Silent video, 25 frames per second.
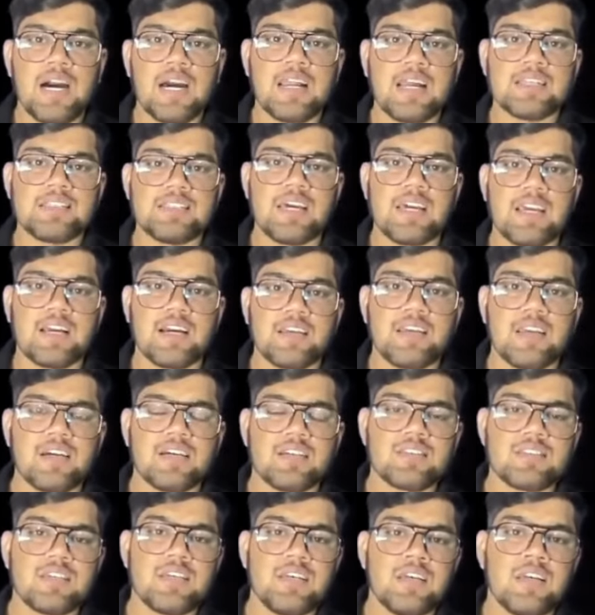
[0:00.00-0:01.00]
आ जाएगा यहाँ
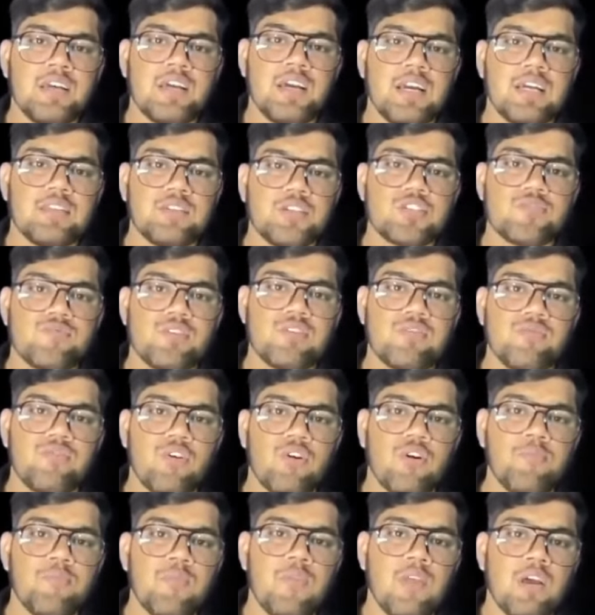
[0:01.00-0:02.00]
से एंड दिस विल
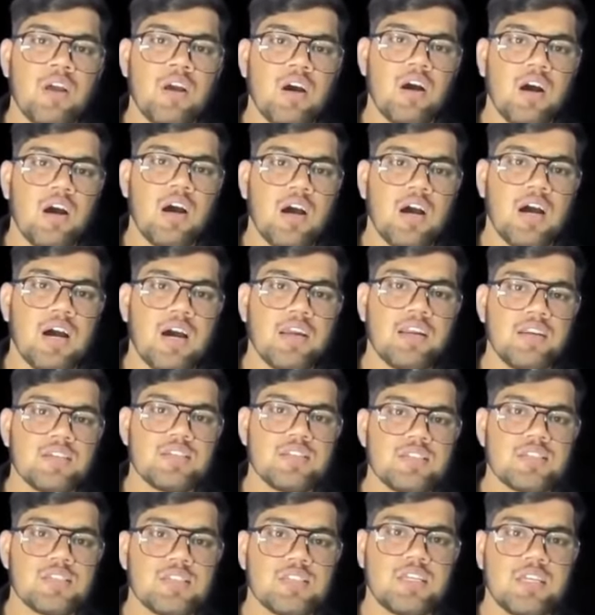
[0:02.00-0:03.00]
फॉर्म आर
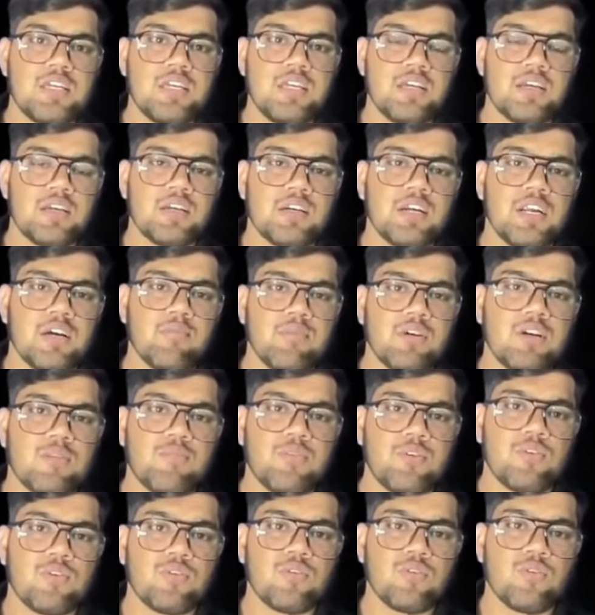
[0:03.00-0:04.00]
सी डबल
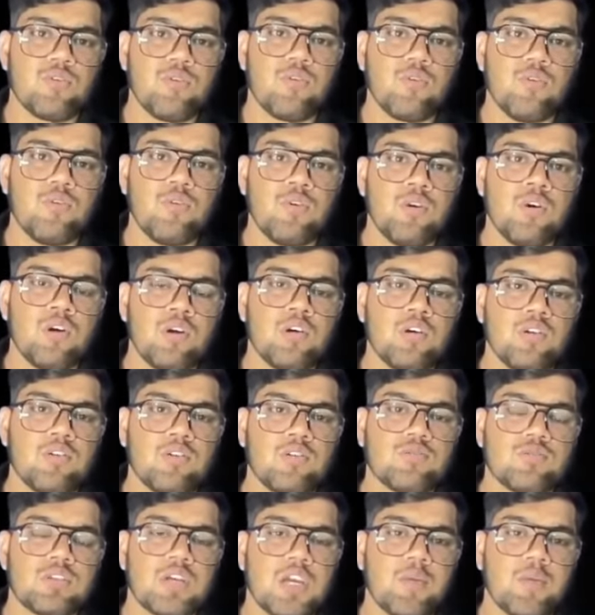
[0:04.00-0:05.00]
बॉन्ड ओ और उसके